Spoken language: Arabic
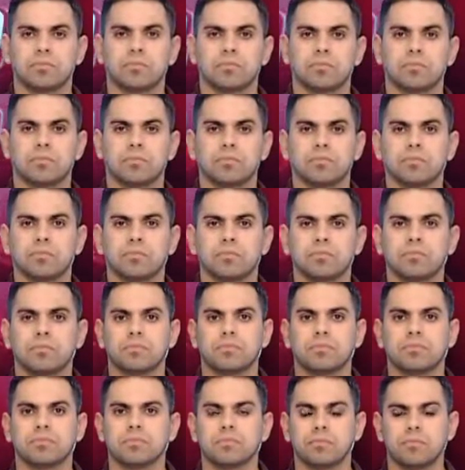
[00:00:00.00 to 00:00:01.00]
بعيد عنا يا
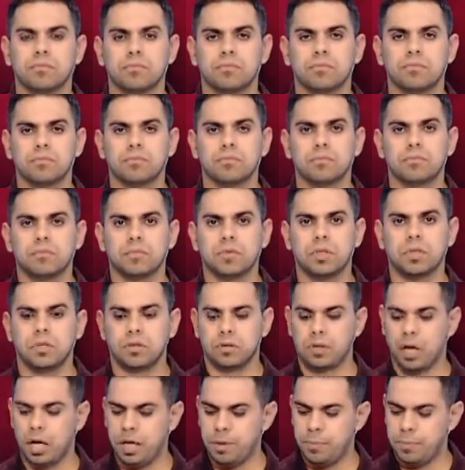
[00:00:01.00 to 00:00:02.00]
كابتن كريم
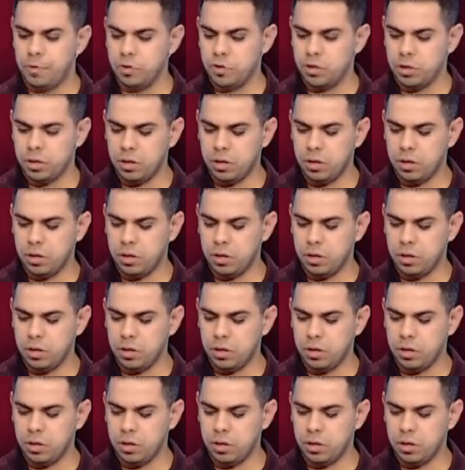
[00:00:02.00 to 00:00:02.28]
طيب